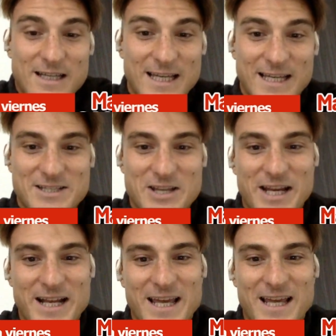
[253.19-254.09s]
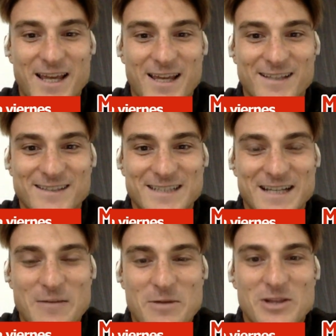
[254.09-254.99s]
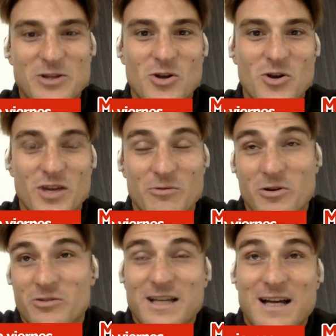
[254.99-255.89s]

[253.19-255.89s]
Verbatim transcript: eh, seguiré, seguiré viéndolo y bueno,